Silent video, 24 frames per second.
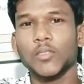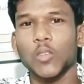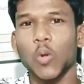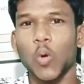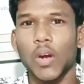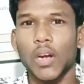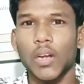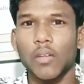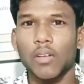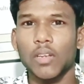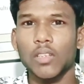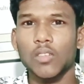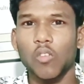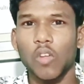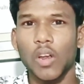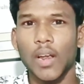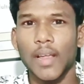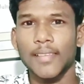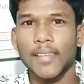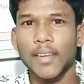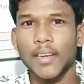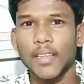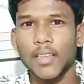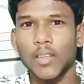ఓకే ఫ్రెండ్స్
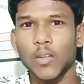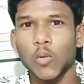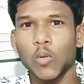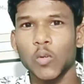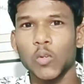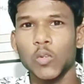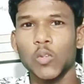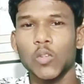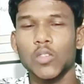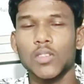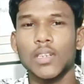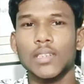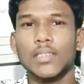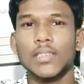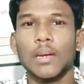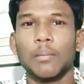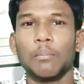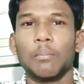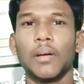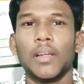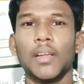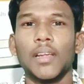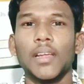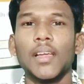వాళ్ళందరికీ ఇది గుడ్ న్యూస్ అని
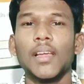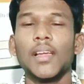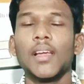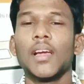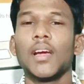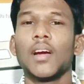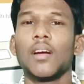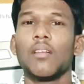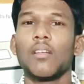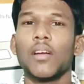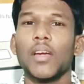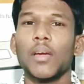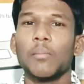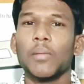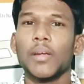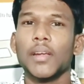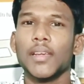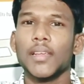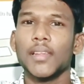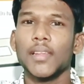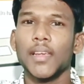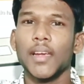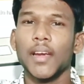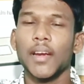చెప్పాలి ఓకే
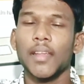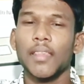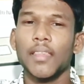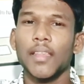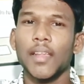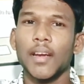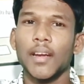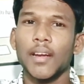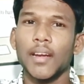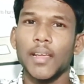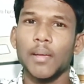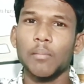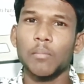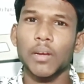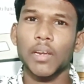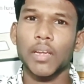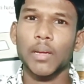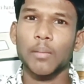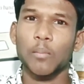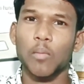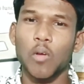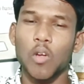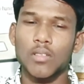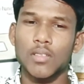మనకి ఇది ఏంటిది అంటే
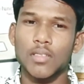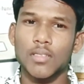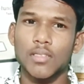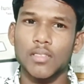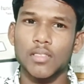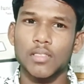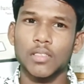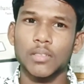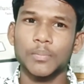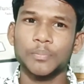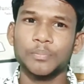మనకి ప్రాసెస్